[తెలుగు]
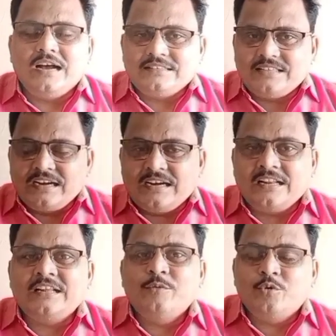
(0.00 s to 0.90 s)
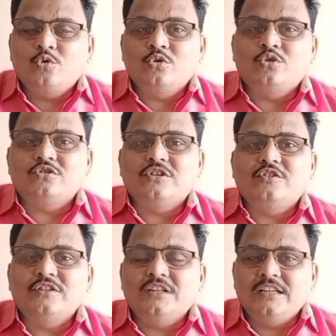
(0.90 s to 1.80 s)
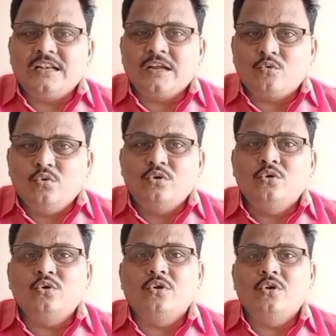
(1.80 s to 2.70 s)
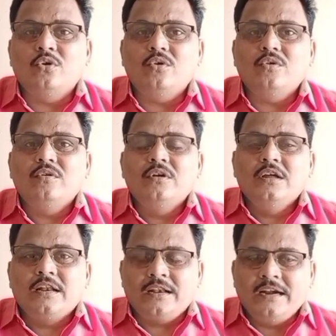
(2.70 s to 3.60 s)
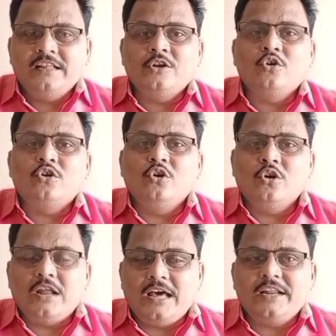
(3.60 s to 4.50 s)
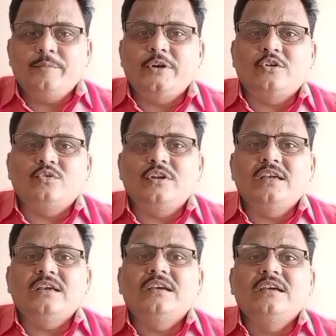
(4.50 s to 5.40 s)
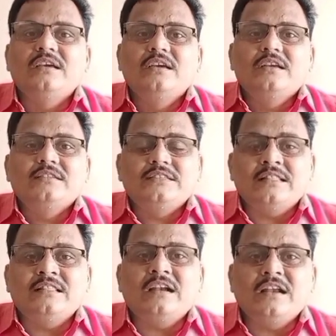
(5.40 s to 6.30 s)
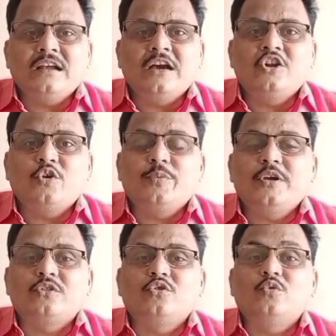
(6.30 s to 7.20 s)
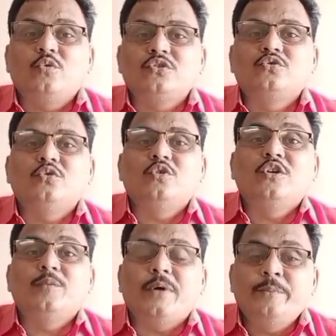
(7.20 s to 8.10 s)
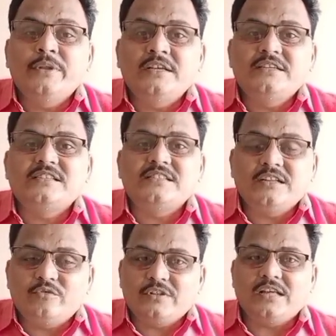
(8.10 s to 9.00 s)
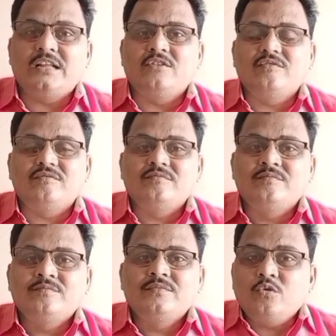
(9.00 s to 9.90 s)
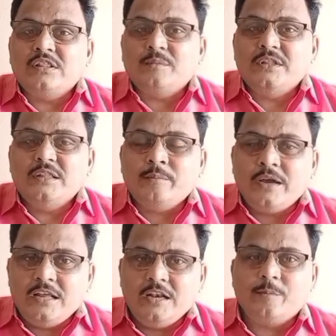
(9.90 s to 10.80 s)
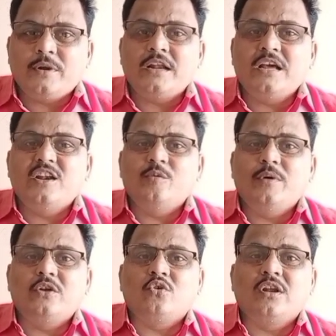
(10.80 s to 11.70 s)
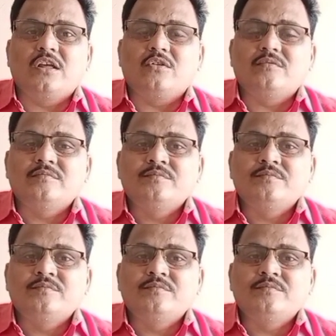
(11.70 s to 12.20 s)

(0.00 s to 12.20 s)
ఆ సంఘటన ఇప్పుడు గుర్తొస్తూ ఉంది నిన్న గుంటూరులో నడి రోడ్లో లారీ పెట్టుకుని చంద్రన్న కానుక పేరుతో వస్తువులను పంపిణీ చేసిన విధానం కొంతమంది మహిళల ప్రాణాలను బలికొన్నారు